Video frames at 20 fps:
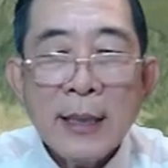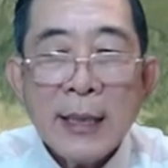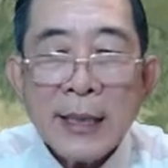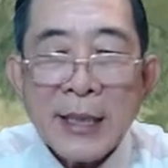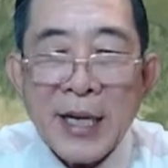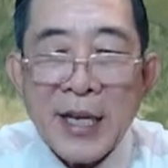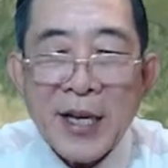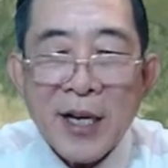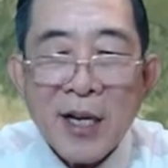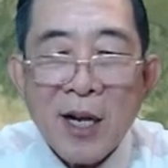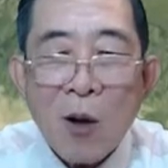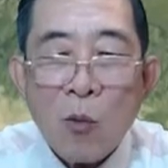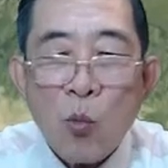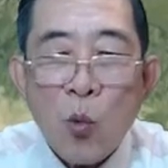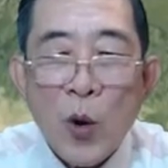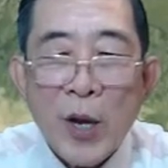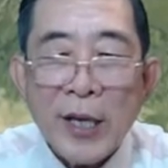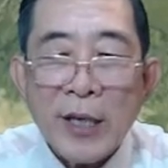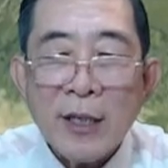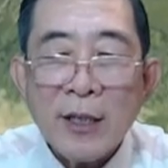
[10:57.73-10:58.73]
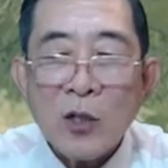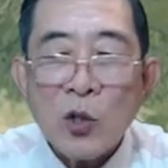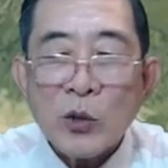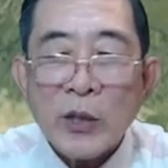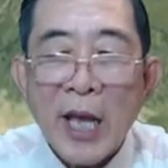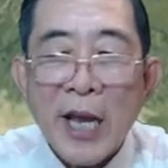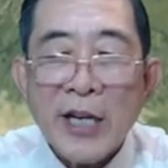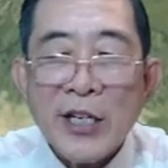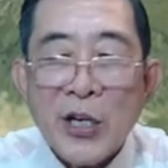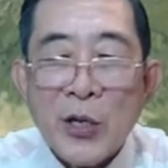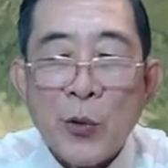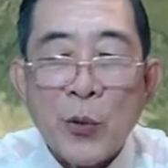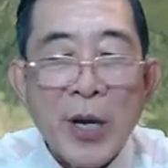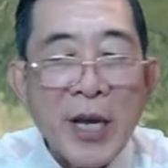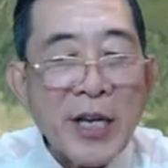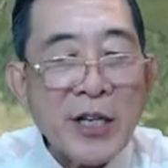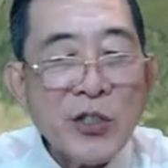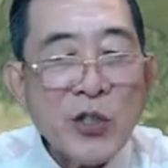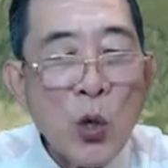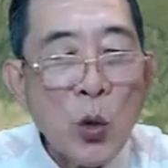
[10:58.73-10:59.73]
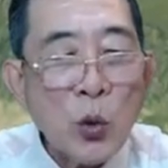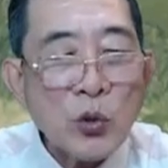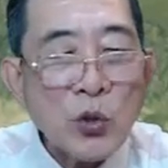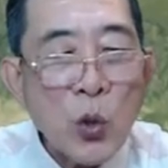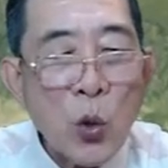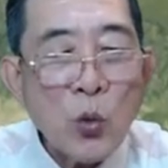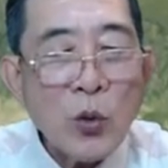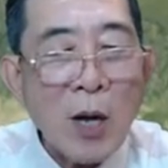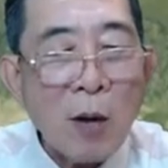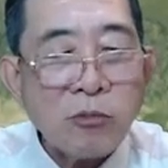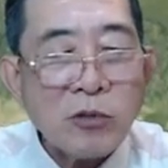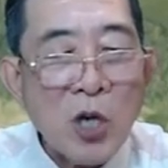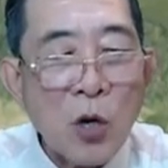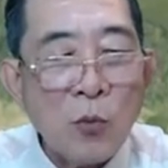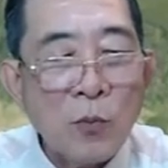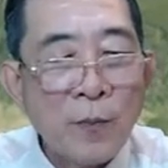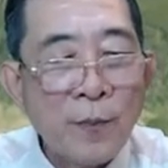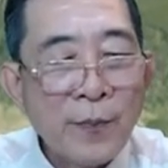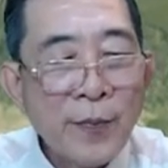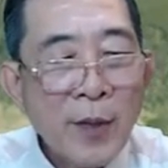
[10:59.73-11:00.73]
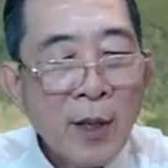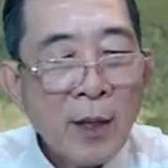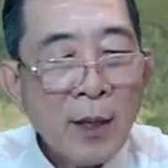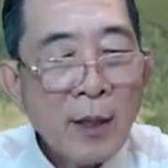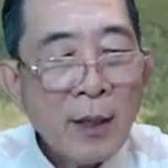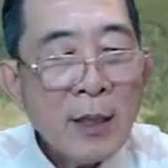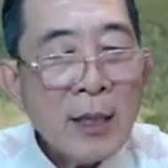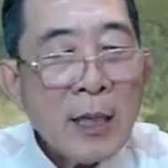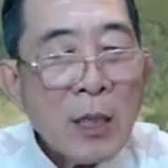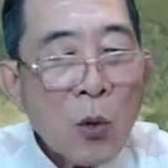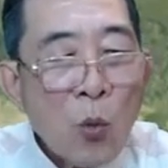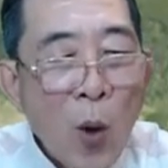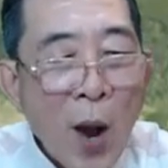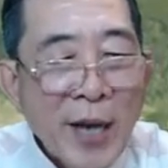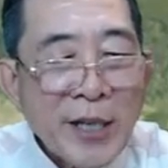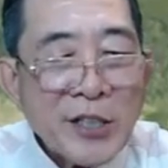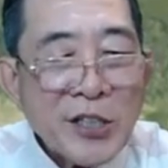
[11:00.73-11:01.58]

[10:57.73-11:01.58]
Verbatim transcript: Địa công quỷ có thể điều khiển vô số độc trùng. Ngoại